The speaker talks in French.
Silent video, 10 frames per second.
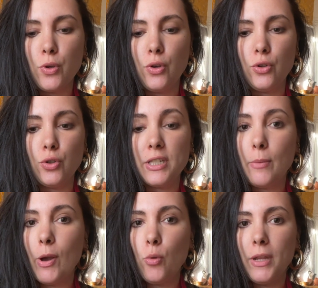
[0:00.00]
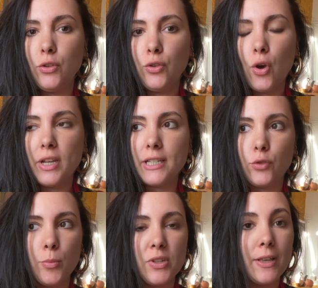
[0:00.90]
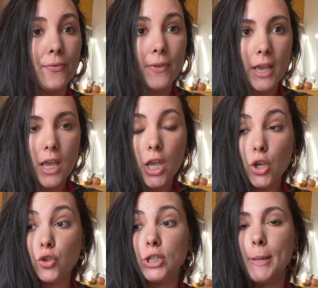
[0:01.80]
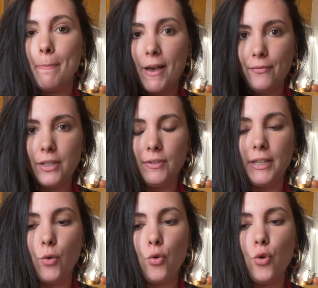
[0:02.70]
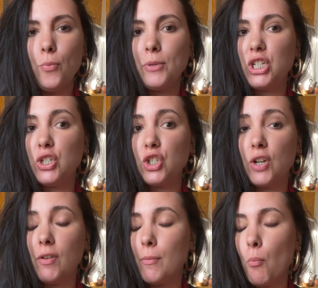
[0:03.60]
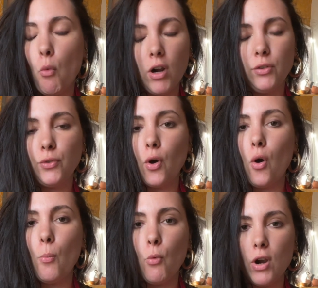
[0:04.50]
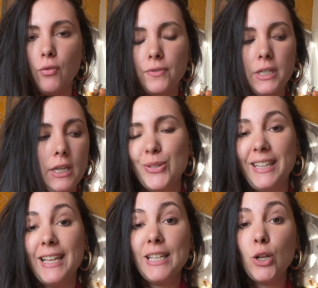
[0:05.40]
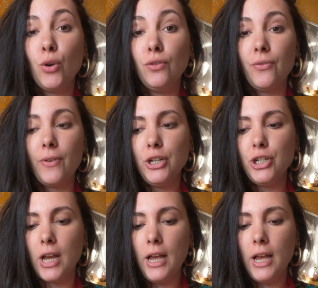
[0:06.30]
Euh, je ne sais pas combien de temps exactement ça fait que je n'ai pas fait de vidéo, mais j'avais moins le temps, moins l'envie. C'est assez chronophage.